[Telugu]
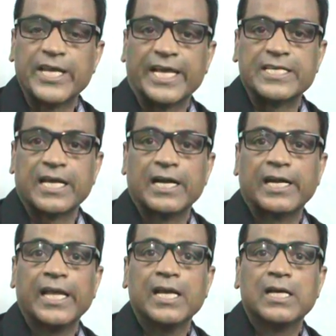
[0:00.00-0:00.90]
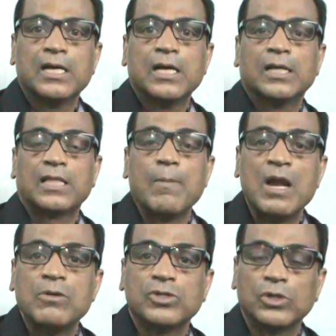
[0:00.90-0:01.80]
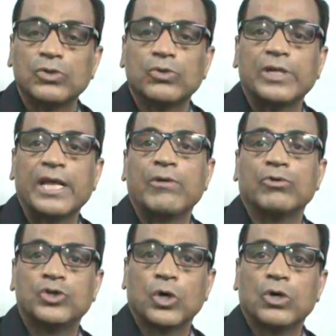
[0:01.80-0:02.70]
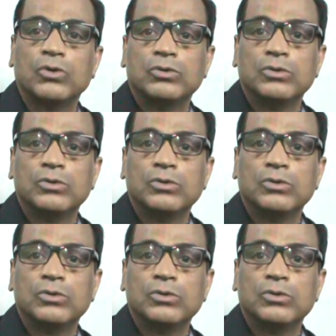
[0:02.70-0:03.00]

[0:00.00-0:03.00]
వేశారంటే తమిళం చదువుకుంటేనే ఉద్యోగం